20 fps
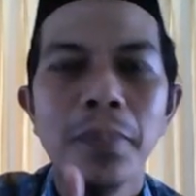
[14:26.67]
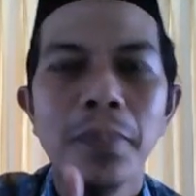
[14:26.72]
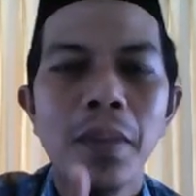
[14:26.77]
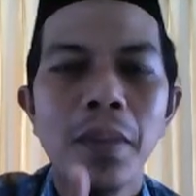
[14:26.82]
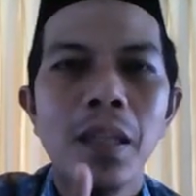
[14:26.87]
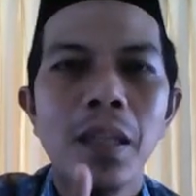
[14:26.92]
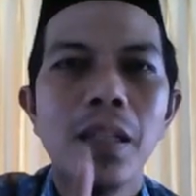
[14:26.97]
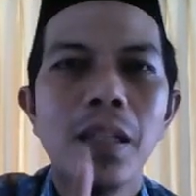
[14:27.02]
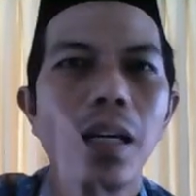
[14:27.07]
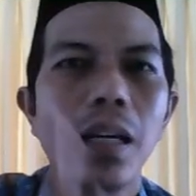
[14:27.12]

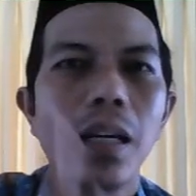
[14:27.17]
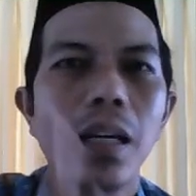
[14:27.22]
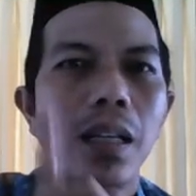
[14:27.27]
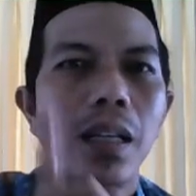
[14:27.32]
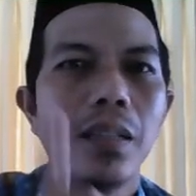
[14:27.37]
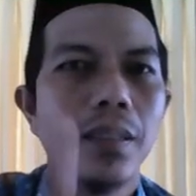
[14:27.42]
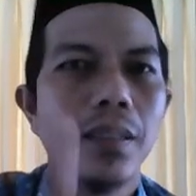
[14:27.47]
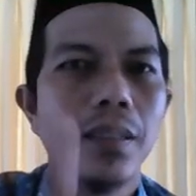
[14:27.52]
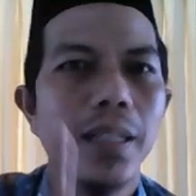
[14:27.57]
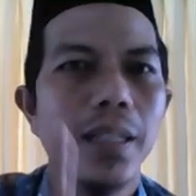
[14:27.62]
karena
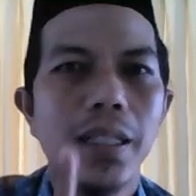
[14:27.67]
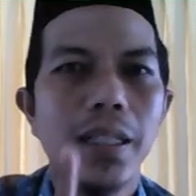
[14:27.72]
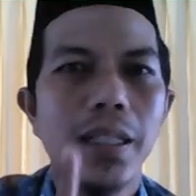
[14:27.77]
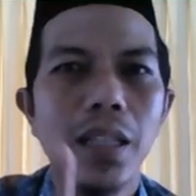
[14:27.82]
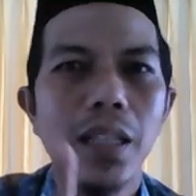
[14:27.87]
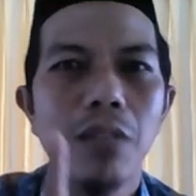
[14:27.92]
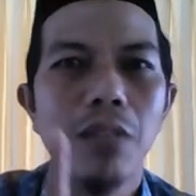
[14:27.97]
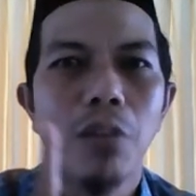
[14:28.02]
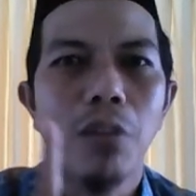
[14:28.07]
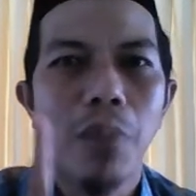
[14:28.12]
kita yakin
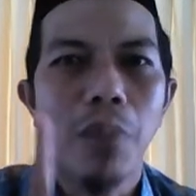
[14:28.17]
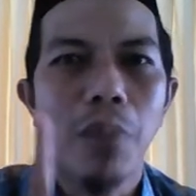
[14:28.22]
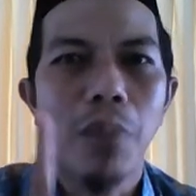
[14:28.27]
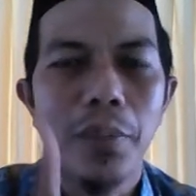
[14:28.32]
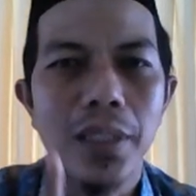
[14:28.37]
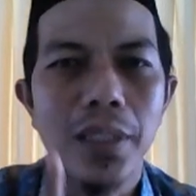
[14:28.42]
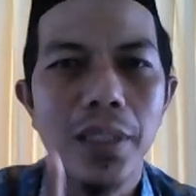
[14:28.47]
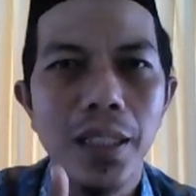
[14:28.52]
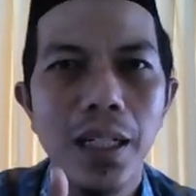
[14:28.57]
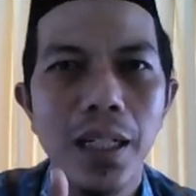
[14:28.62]
Allah mau
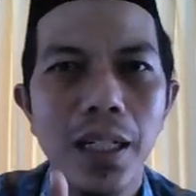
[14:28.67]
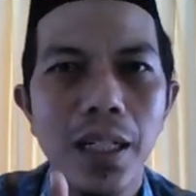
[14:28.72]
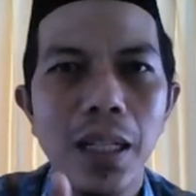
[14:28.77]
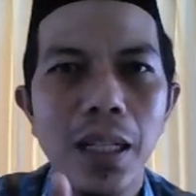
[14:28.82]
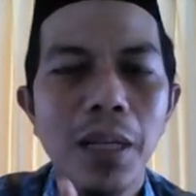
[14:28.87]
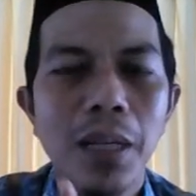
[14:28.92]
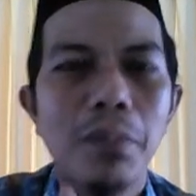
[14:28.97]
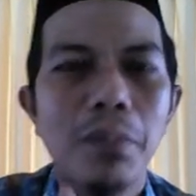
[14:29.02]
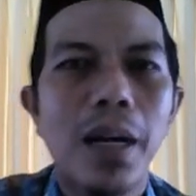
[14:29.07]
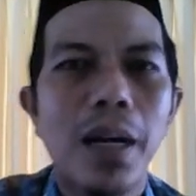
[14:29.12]

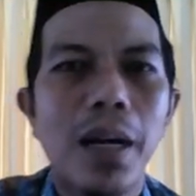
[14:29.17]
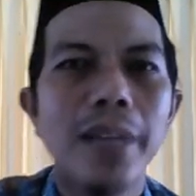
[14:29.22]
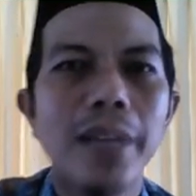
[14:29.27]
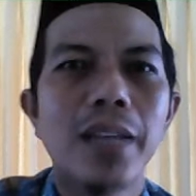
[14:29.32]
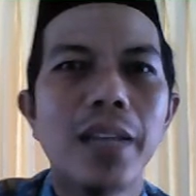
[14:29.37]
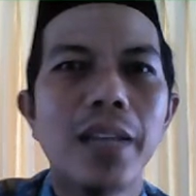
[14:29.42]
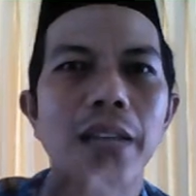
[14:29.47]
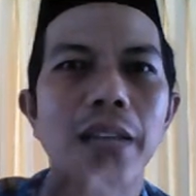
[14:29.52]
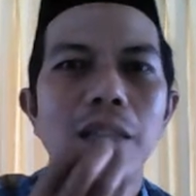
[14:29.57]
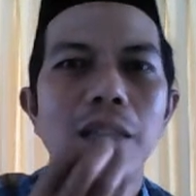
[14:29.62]
mendengar maka
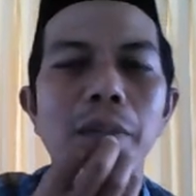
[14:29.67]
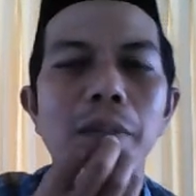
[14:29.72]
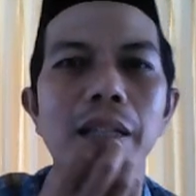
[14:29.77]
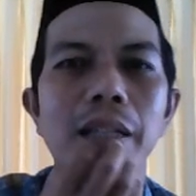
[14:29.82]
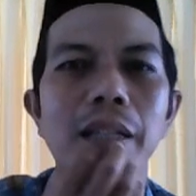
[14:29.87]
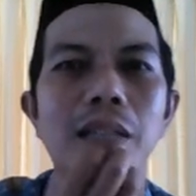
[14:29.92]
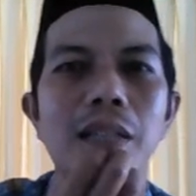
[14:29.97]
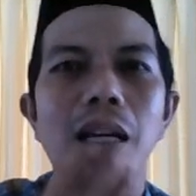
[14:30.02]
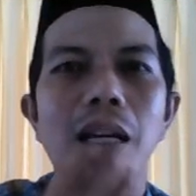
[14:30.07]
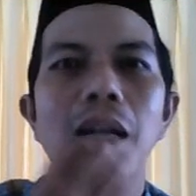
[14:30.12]
jangan sampai
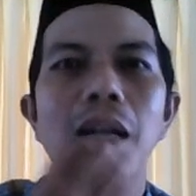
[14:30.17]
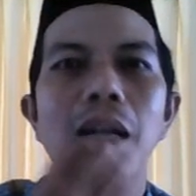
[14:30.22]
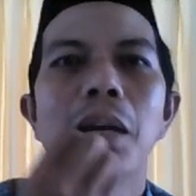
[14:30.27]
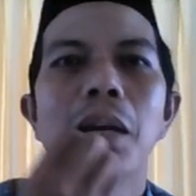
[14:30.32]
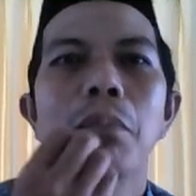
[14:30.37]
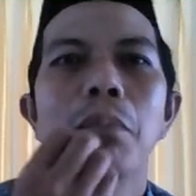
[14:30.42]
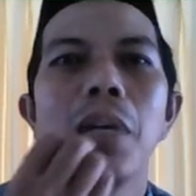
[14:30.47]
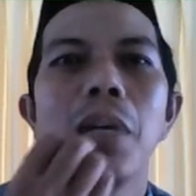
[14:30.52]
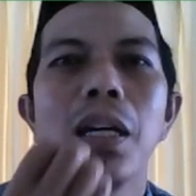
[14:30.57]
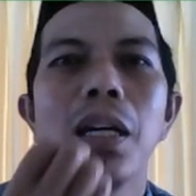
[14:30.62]
kita
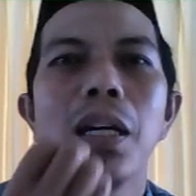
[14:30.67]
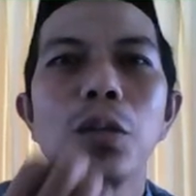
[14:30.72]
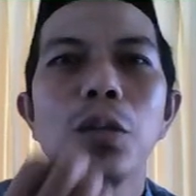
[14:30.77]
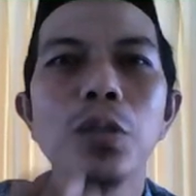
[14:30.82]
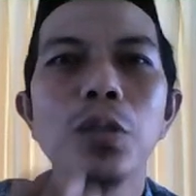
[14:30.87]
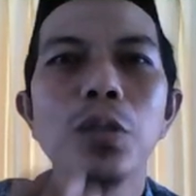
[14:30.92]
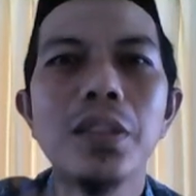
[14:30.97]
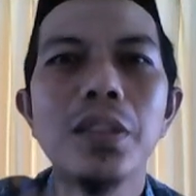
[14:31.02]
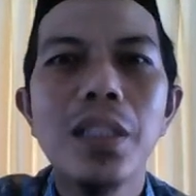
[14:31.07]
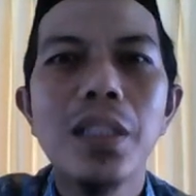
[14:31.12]

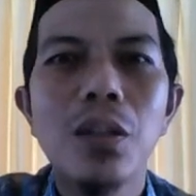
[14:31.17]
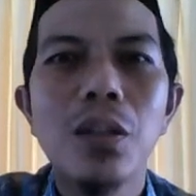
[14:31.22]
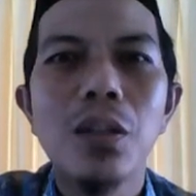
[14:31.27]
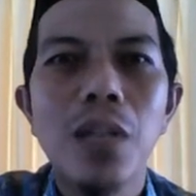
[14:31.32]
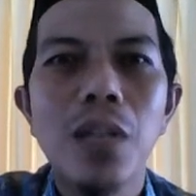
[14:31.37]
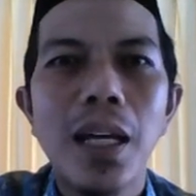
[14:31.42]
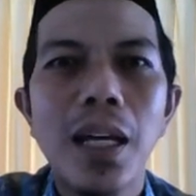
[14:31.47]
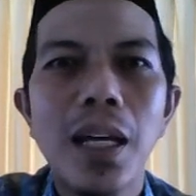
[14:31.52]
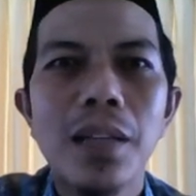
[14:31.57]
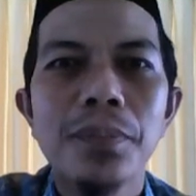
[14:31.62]
menggunjing
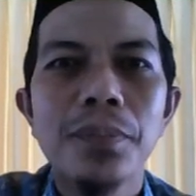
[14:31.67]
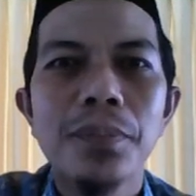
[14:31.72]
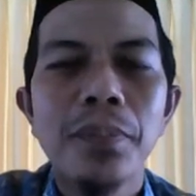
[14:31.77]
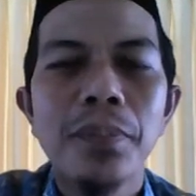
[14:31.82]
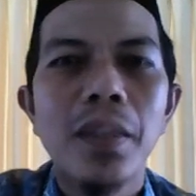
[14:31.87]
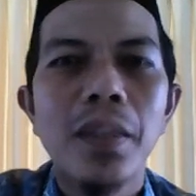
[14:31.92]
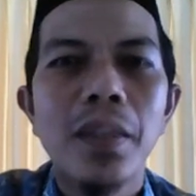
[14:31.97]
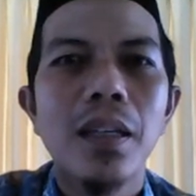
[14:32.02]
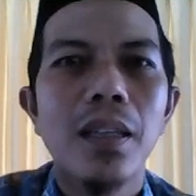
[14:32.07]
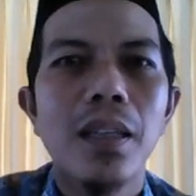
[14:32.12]
orang
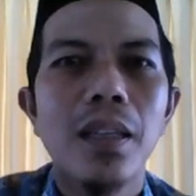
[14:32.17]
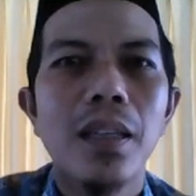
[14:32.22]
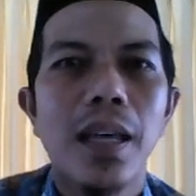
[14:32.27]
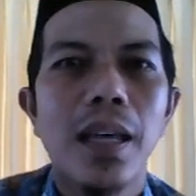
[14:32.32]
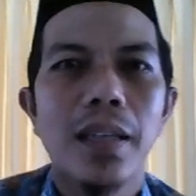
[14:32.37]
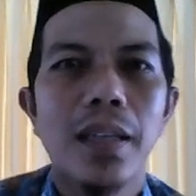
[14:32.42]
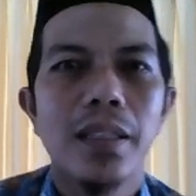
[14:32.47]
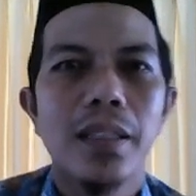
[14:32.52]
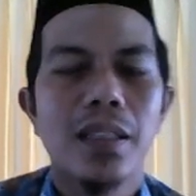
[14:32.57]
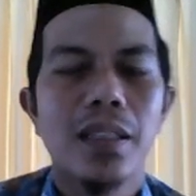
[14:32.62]

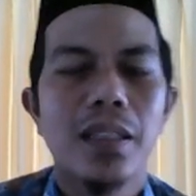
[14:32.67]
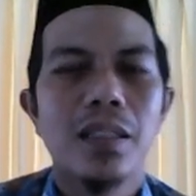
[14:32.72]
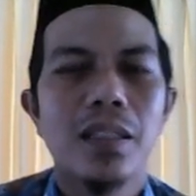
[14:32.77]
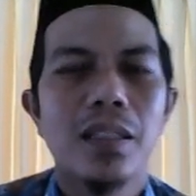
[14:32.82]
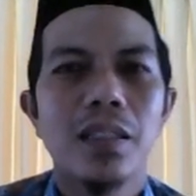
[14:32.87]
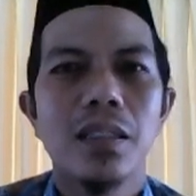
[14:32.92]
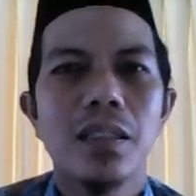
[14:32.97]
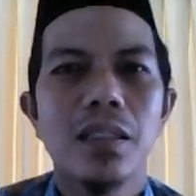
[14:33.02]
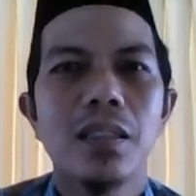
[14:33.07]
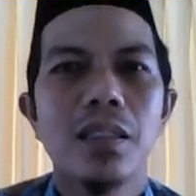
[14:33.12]
lain
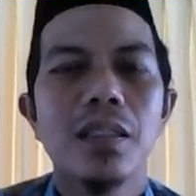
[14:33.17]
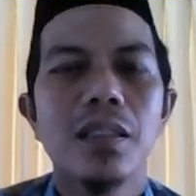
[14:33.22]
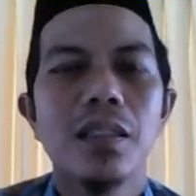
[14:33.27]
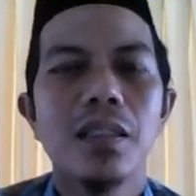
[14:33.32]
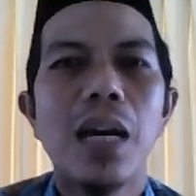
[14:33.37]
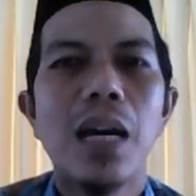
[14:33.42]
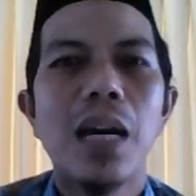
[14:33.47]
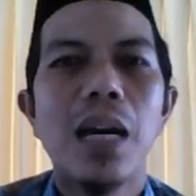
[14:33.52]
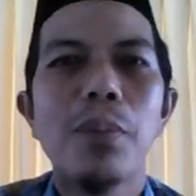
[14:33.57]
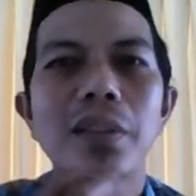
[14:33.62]

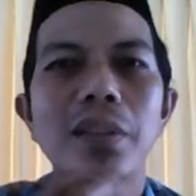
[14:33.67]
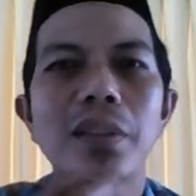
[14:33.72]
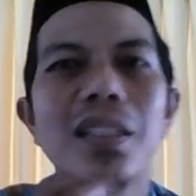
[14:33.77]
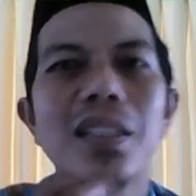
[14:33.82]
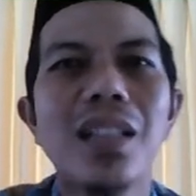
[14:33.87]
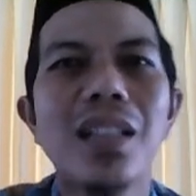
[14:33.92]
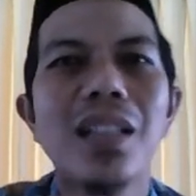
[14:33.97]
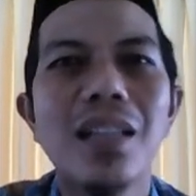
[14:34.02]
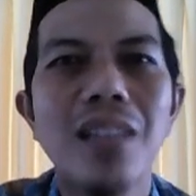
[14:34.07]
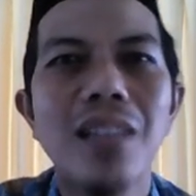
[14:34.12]
apa sih
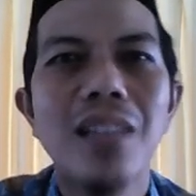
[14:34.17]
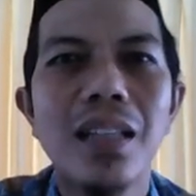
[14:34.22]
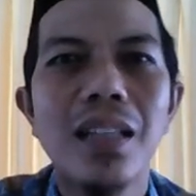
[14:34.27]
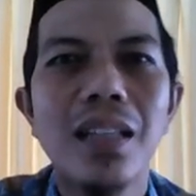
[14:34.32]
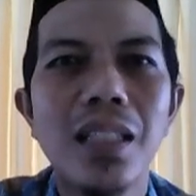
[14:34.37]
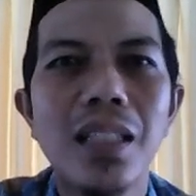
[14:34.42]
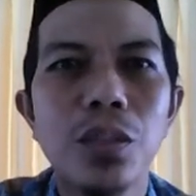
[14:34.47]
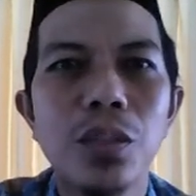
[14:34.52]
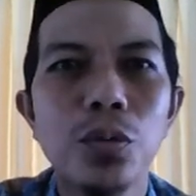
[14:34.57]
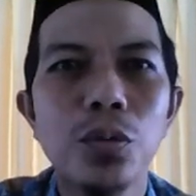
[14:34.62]

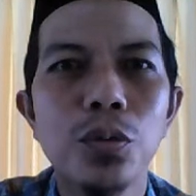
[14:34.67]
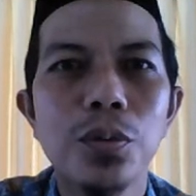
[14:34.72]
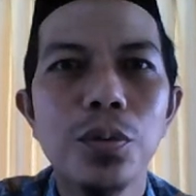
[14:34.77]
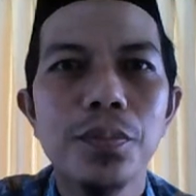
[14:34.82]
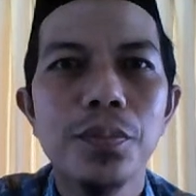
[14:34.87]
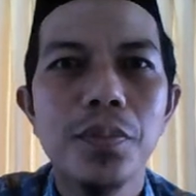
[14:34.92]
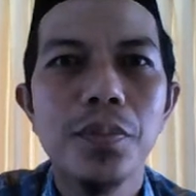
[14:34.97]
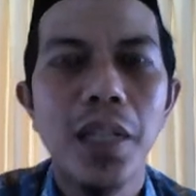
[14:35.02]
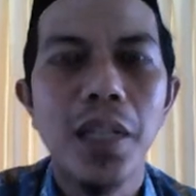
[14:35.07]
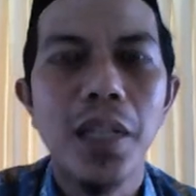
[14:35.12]
ngerasani ku ya